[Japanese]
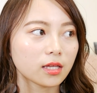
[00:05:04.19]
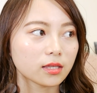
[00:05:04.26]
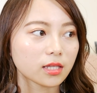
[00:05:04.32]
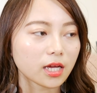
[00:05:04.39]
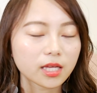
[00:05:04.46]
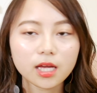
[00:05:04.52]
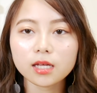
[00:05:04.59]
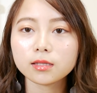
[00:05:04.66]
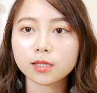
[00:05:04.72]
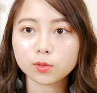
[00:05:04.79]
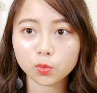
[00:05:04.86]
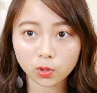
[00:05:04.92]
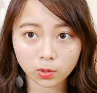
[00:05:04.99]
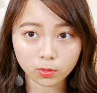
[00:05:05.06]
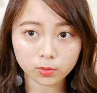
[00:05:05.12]
悩んだ
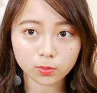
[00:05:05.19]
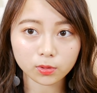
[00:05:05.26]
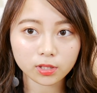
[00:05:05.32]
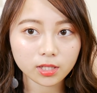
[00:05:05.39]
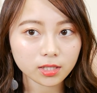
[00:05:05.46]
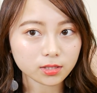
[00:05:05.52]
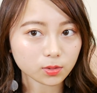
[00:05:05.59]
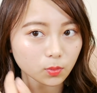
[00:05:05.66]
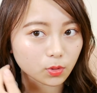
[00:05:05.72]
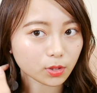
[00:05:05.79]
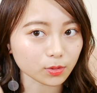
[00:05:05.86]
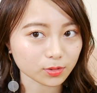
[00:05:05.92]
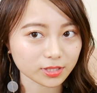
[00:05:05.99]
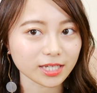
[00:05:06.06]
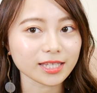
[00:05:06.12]
時はとりあえずこ
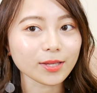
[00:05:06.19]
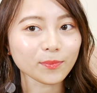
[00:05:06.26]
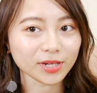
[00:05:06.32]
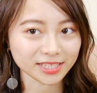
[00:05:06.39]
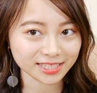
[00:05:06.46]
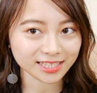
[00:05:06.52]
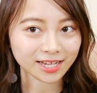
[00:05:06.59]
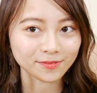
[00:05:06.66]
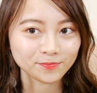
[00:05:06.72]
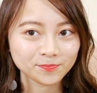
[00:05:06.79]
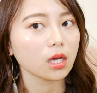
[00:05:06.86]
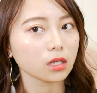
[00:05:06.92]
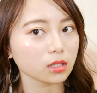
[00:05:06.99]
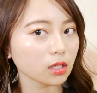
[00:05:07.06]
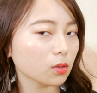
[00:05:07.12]
れをつけてました
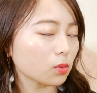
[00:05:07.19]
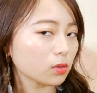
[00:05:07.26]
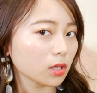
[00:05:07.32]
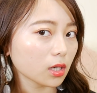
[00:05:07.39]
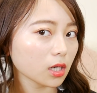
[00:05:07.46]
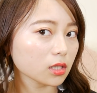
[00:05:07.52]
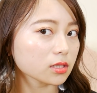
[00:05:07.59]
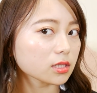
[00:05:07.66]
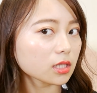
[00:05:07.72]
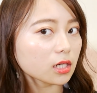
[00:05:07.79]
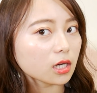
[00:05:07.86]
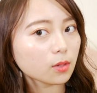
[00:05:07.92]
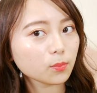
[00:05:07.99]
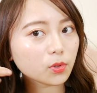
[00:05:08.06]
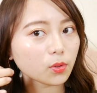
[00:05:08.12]
でこんな感じで
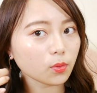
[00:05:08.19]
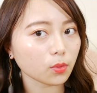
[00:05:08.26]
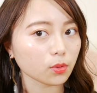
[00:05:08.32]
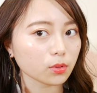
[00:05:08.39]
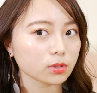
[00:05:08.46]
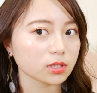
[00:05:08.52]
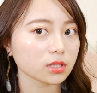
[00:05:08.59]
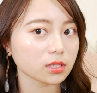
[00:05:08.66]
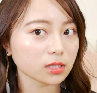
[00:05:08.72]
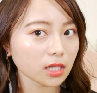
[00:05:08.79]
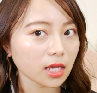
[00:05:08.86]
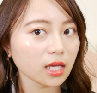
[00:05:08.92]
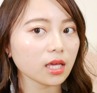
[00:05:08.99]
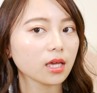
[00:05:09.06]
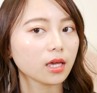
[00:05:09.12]
髪を下ろし
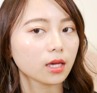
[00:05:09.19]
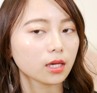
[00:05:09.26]
て